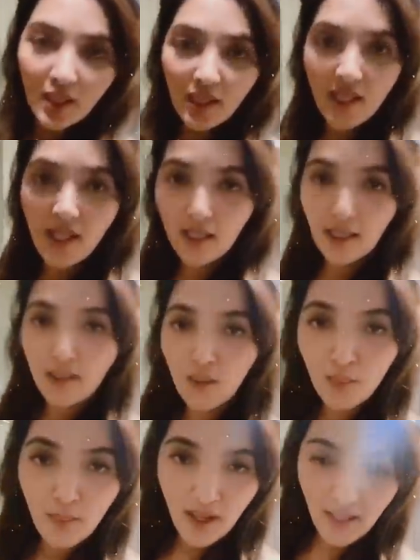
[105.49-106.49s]
ayat
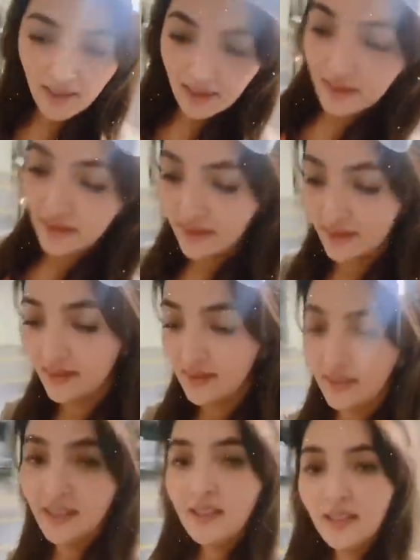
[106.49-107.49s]
suci Al-Quran yang
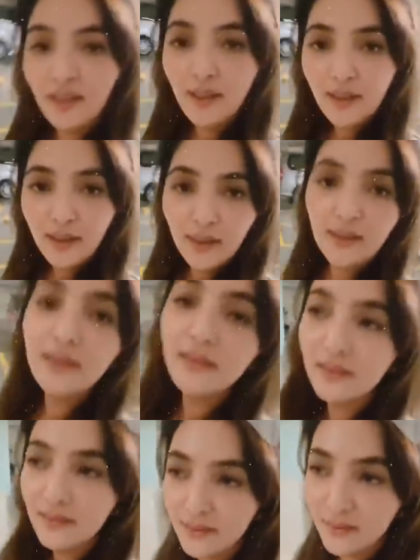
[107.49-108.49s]
berisi tentang
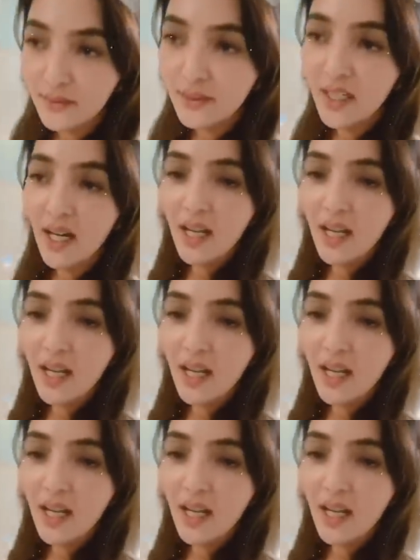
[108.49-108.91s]
balasan Tuhan